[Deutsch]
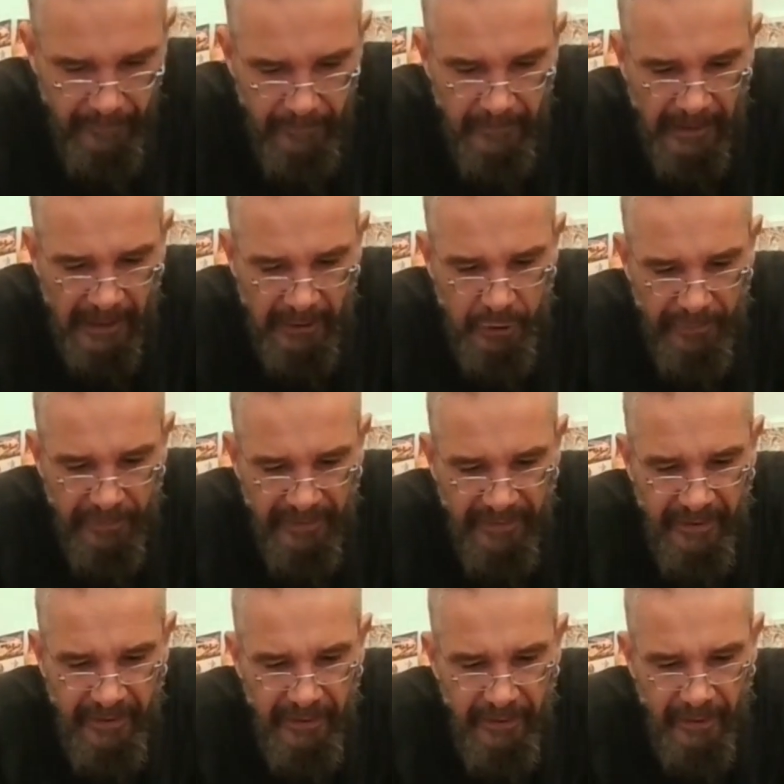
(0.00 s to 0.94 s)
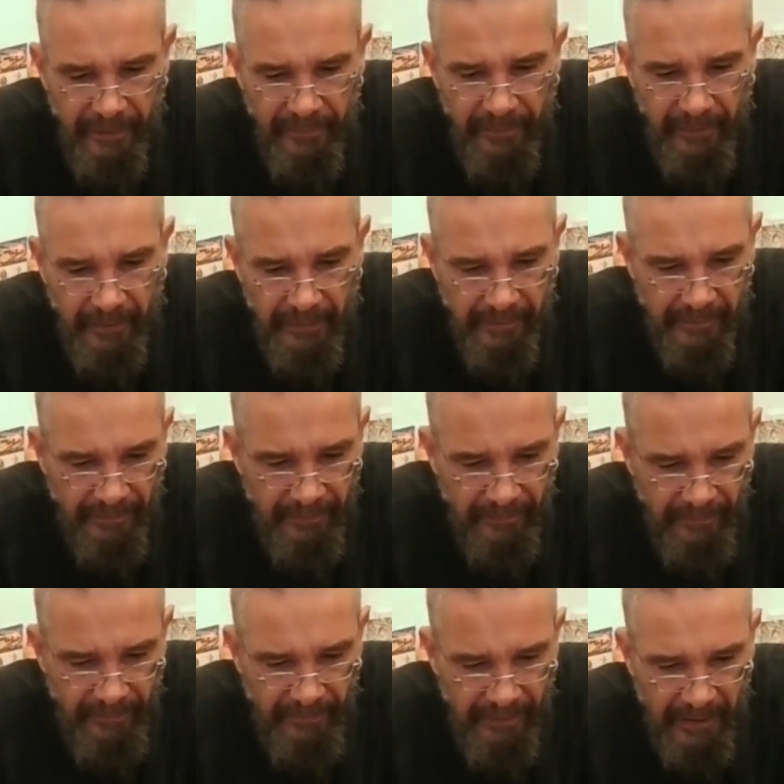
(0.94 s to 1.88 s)
der hat schon was hinter sich. Das
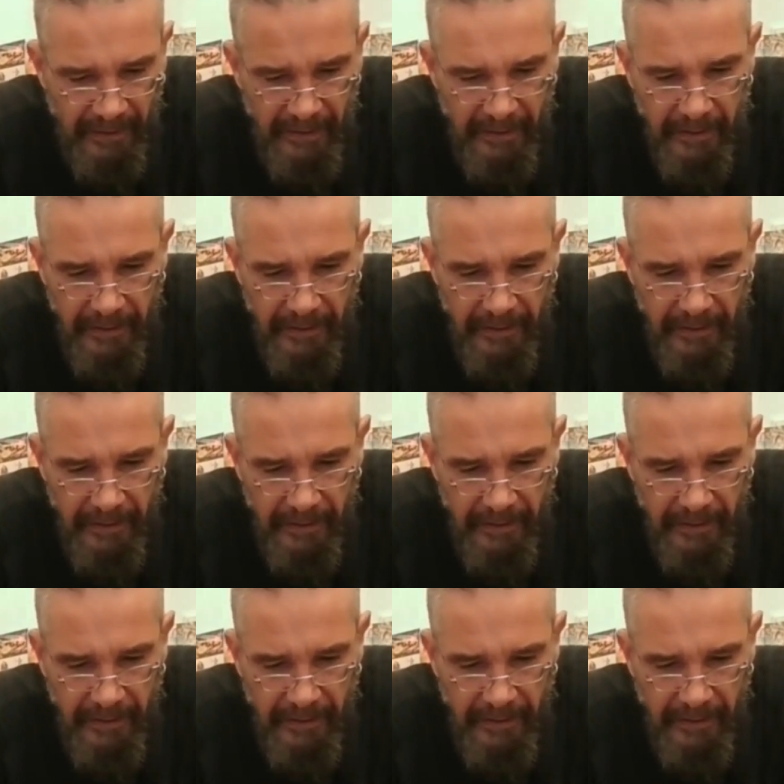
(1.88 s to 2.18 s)
ist ja,